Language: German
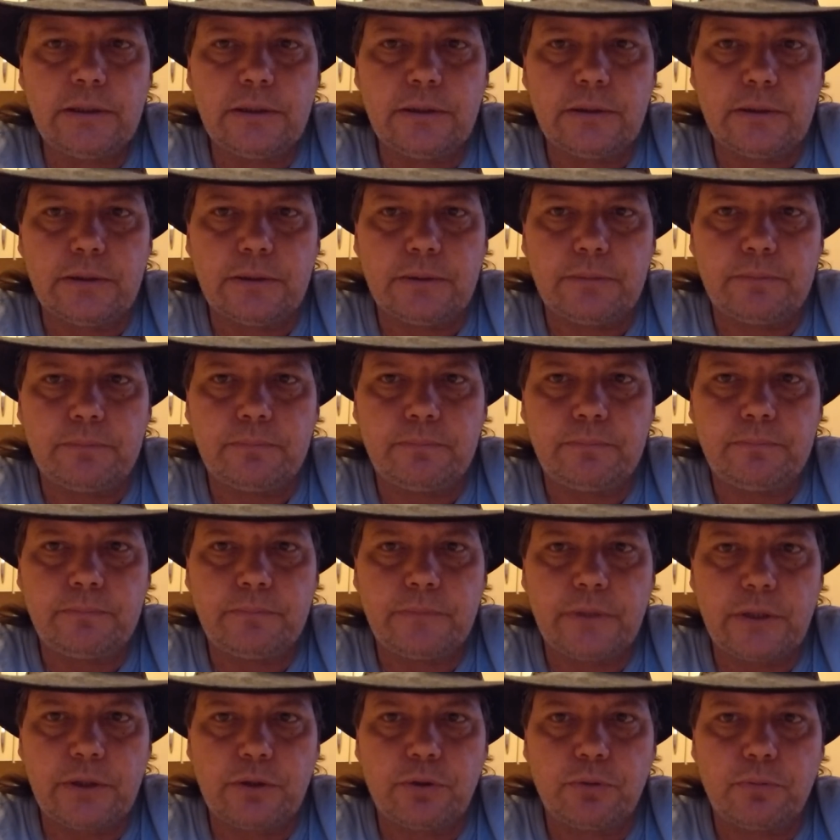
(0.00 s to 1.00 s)
Ähm,
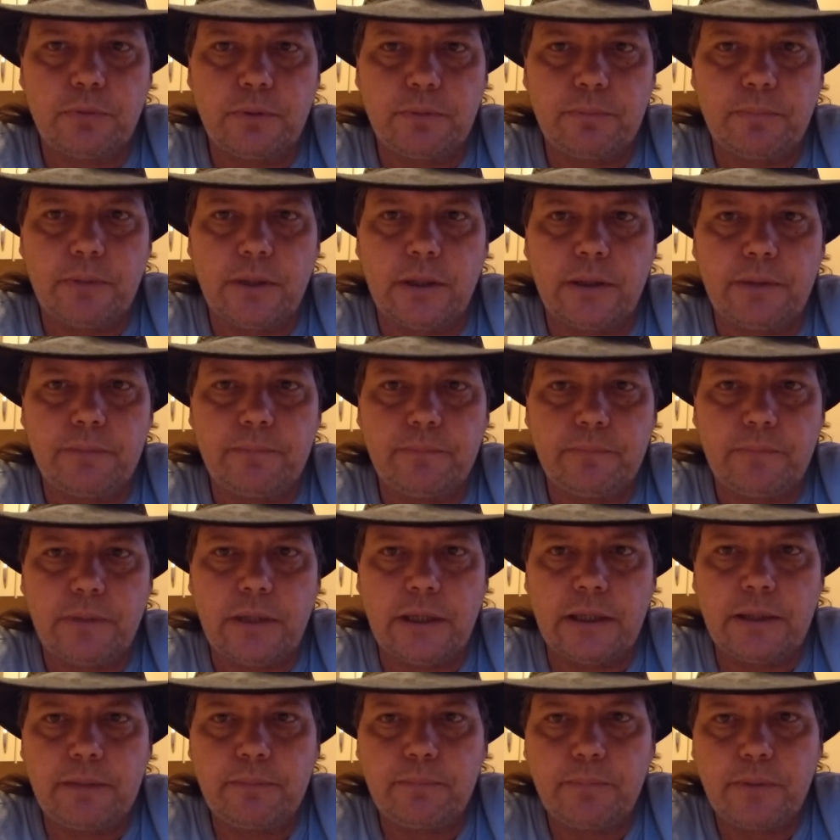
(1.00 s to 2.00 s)
nicht nur mit meinem
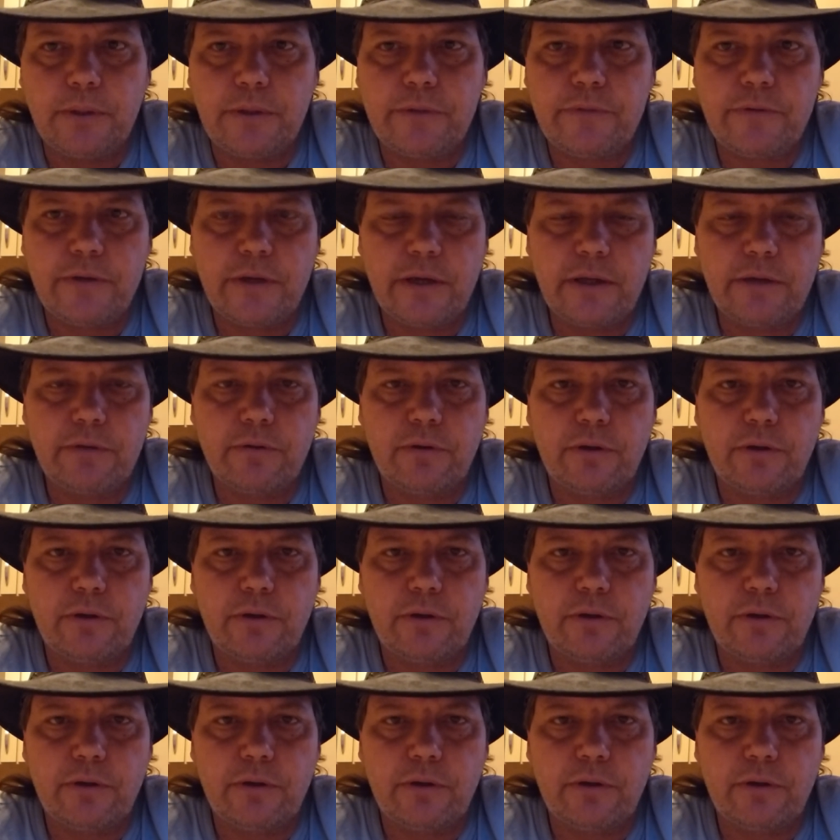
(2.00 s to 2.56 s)
einen PC,